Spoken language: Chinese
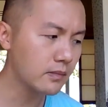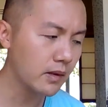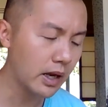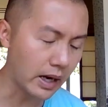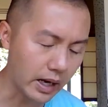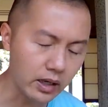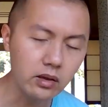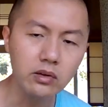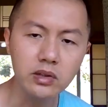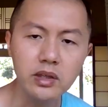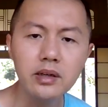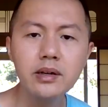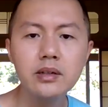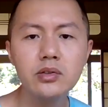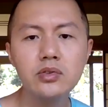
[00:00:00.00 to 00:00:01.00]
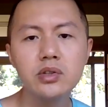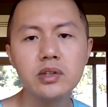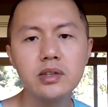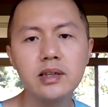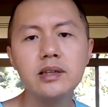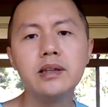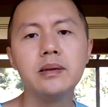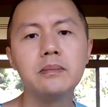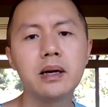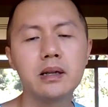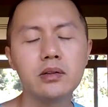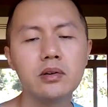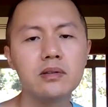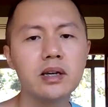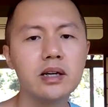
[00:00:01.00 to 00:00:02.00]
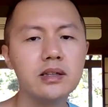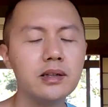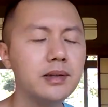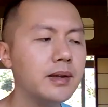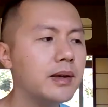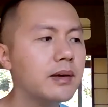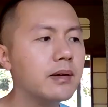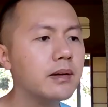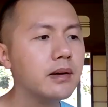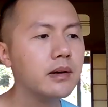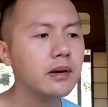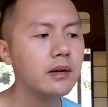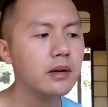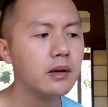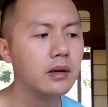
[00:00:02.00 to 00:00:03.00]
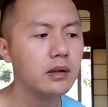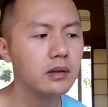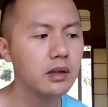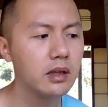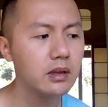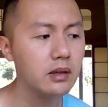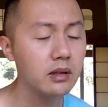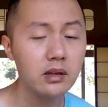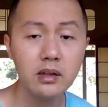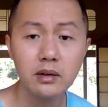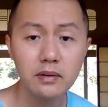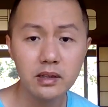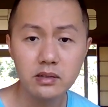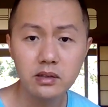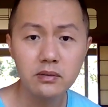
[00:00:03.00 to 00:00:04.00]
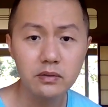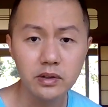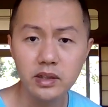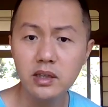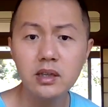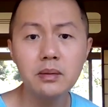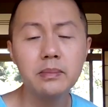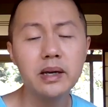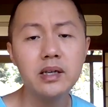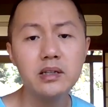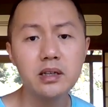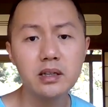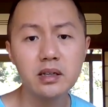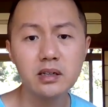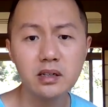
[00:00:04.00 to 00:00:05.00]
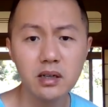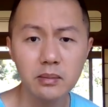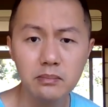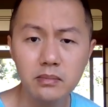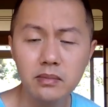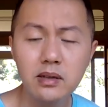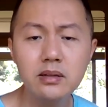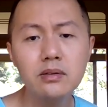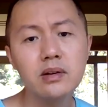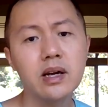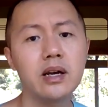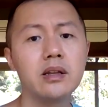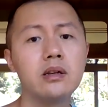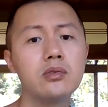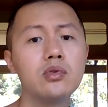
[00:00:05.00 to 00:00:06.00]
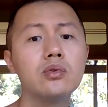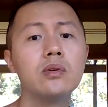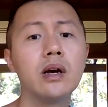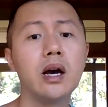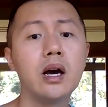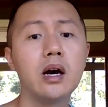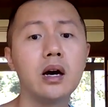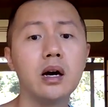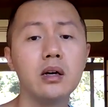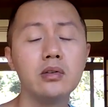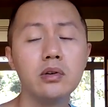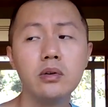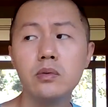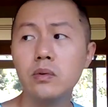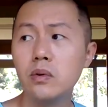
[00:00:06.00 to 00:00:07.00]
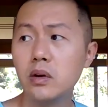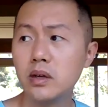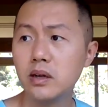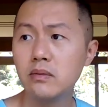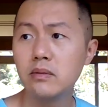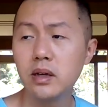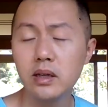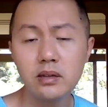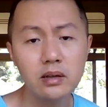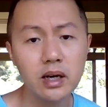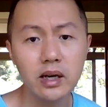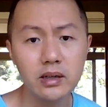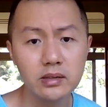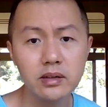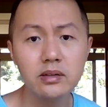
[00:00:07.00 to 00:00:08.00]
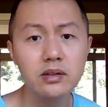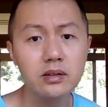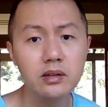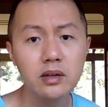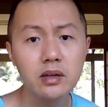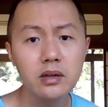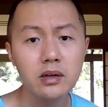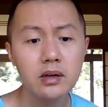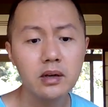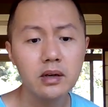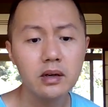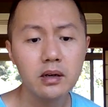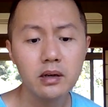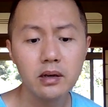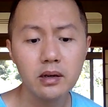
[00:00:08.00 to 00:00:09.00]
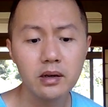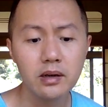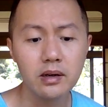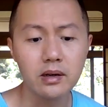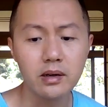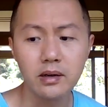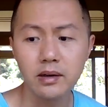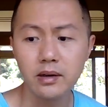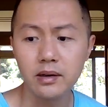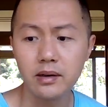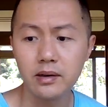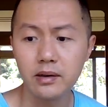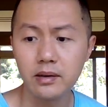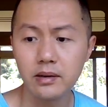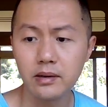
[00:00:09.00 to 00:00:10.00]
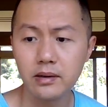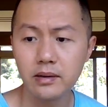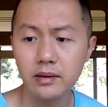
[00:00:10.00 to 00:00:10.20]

还有一个就是青年嘛，动态青年。那地地方政府一没钱，他什么都干得出来啊，所以我认为还是呃